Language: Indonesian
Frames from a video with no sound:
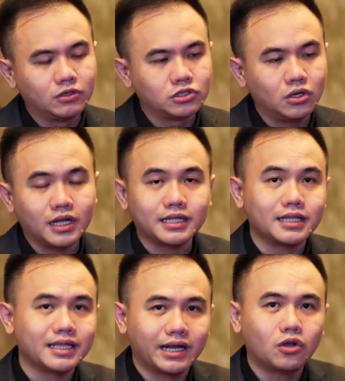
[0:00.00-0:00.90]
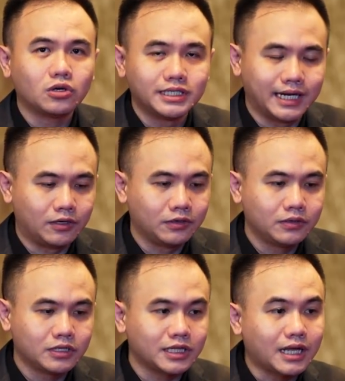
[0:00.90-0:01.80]
mengusulkan tentang
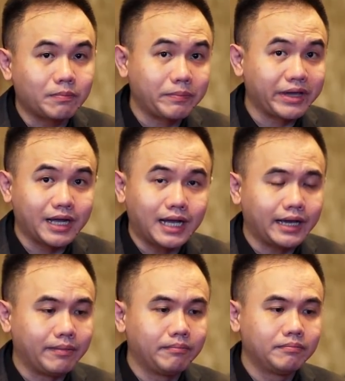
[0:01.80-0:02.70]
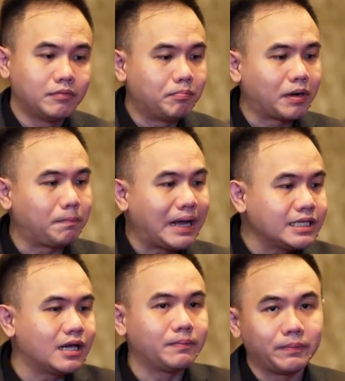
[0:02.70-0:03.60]
lockdown, tentang PPKM,
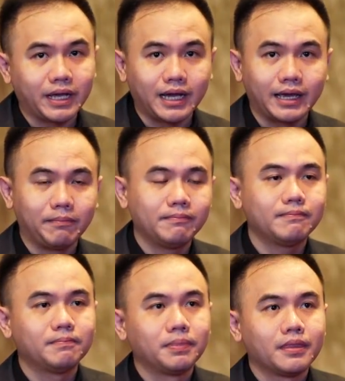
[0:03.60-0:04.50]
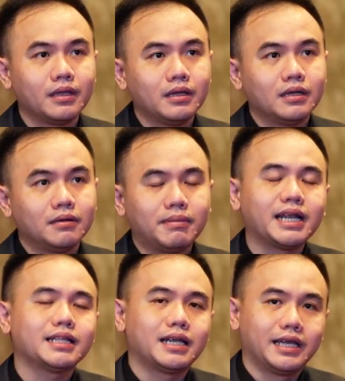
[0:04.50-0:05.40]
memperpanjang PPKM.
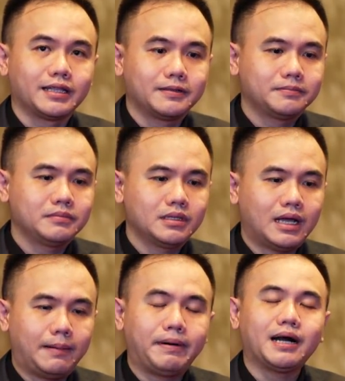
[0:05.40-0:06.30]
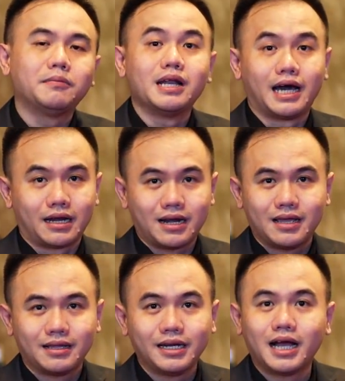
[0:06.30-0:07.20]
Mari kita lihat, apakah benar
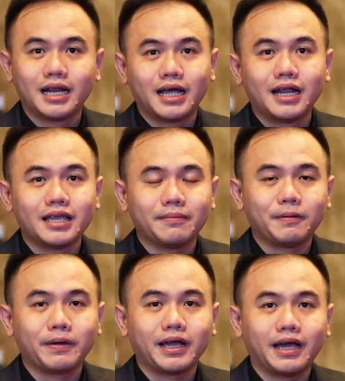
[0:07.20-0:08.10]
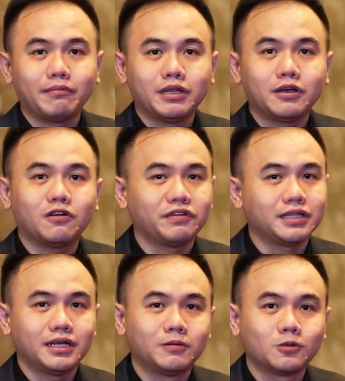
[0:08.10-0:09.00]
dengan adanya PPKM ini COVID
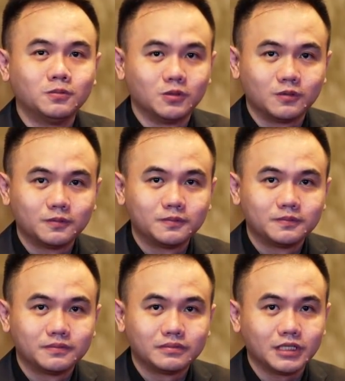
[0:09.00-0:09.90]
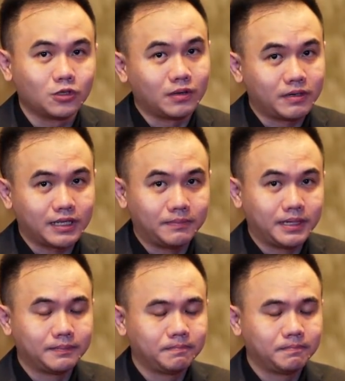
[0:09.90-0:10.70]
tidak bertumbuh? Itu yang pertama.